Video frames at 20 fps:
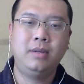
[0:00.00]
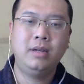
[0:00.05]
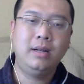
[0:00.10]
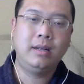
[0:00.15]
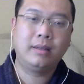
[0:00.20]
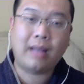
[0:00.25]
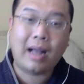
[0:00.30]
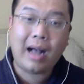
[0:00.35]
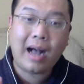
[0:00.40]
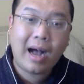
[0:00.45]

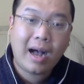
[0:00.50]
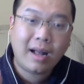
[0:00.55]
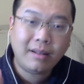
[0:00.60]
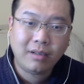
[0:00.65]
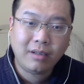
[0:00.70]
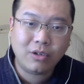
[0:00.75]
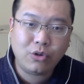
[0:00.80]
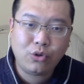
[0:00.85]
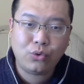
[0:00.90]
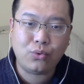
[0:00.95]
他
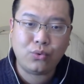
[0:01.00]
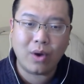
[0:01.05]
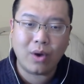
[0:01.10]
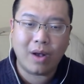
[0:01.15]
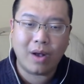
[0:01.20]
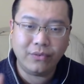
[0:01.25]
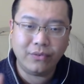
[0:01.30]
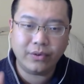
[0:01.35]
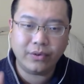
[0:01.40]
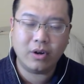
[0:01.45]
的
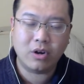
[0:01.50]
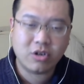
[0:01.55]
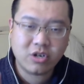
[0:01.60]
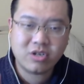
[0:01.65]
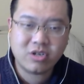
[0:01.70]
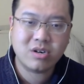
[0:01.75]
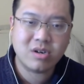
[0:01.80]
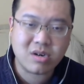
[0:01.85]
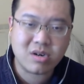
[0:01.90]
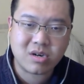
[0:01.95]
选择
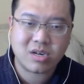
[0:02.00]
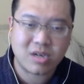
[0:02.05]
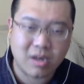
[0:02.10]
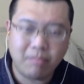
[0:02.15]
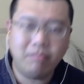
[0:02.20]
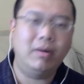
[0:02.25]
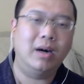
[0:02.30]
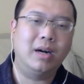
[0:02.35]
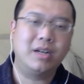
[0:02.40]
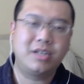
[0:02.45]
是什
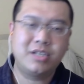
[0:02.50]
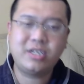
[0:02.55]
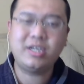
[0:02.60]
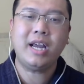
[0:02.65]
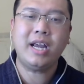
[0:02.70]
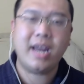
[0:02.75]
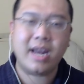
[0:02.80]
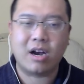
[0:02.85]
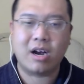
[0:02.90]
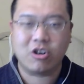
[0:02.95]
么？
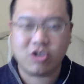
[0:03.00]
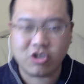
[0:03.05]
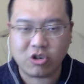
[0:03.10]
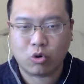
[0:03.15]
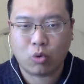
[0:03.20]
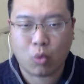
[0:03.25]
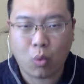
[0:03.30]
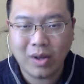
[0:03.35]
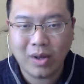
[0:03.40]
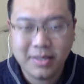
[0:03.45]
这个是
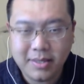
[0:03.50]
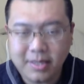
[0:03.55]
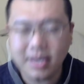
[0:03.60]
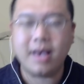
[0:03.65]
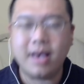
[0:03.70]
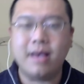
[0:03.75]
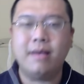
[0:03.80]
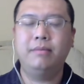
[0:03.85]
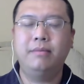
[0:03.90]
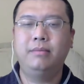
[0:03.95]
关
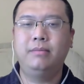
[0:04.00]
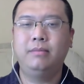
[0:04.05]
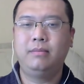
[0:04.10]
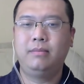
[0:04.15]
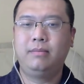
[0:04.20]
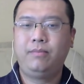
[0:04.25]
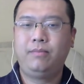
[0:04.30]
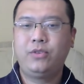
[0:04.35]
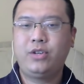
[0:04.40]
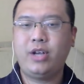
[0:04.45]
键，
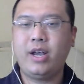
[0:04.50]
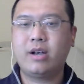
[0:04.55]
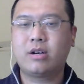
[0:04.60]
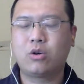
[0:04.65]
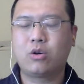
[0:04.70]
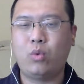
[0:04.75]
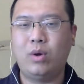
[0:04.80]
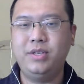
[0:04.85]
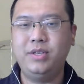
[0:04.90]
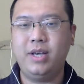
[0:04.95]
这个是
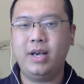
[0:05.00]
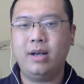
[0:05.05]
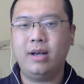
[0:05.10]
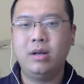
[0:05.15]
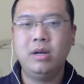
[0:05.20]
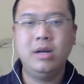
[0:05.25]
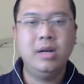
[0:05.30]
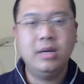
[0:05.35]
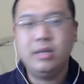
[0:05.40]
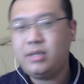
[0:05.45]
关键。
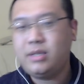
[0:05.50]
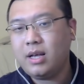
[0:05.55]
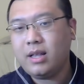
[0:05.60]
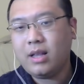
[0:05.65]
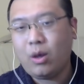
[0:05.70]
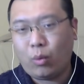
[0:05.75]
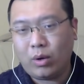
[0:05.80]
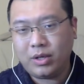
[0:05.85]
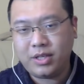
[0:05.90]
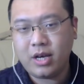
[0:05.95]
现在
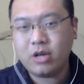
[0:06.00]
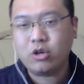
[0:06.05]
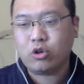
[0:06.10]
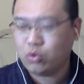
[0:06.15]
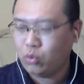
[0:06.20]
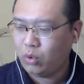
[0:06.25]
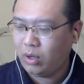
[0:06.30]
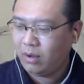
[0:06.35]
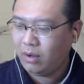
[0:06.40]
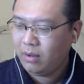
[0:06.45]
我先
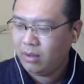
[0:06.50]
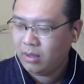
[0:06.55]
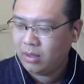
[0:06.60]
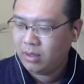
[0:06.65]
说，